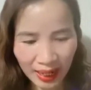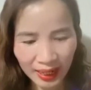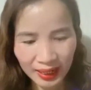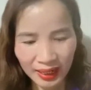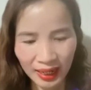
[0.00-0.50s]
ạ?
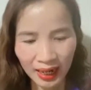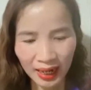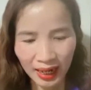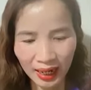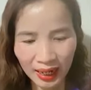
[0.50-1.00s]
À,
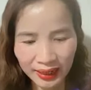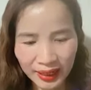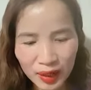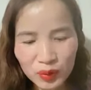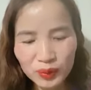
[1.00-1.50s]

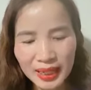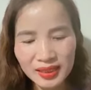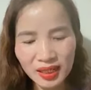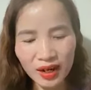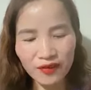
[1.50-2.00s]
à, nếu
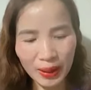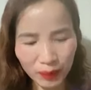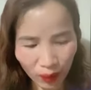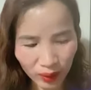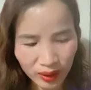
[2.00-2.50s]
chúng ta sợ
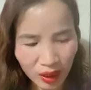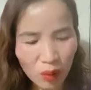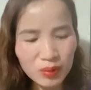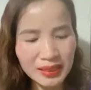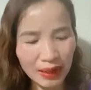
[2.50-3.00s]
phạm lỗi,
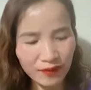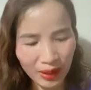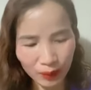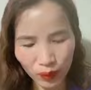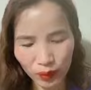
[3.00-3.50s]
không
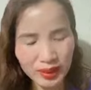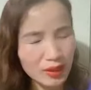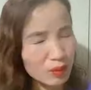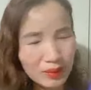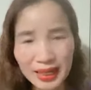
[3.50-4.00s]
dám phạm
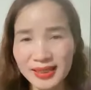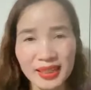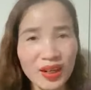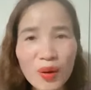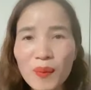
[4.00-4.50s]
lỗi thì chúng
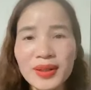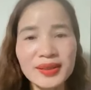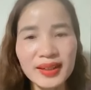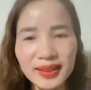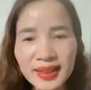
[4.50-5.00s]
ta sẽ không
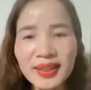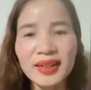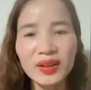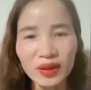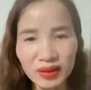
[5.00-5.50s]
bao giờ
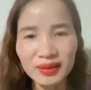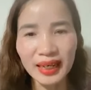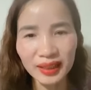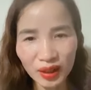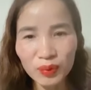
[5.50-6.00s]
đi đến con
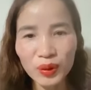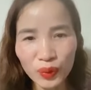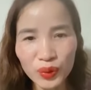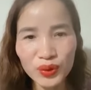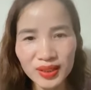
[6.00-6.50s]
đường thành
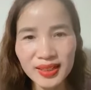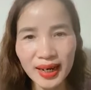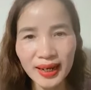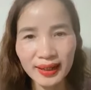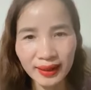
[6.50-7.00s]
công đâu quý
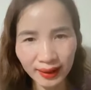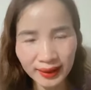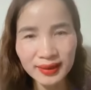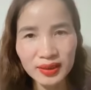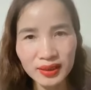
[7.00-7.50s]
vị chị ạ.
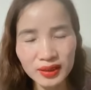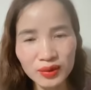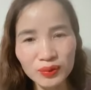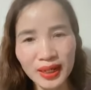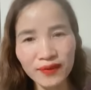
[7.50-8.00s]
Đấy,
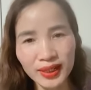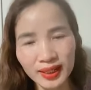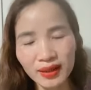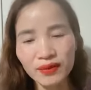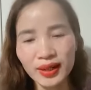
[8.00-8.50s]
chúng ta
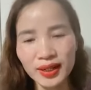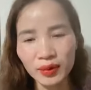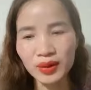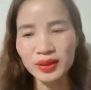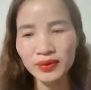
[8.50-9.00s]
phải cần
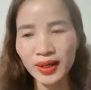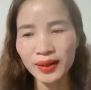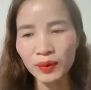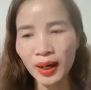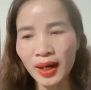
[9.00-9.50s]
phải hiểu được như
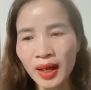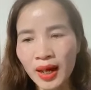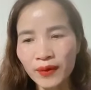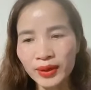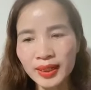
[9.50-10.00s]
vậy, đúng không ạ?
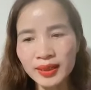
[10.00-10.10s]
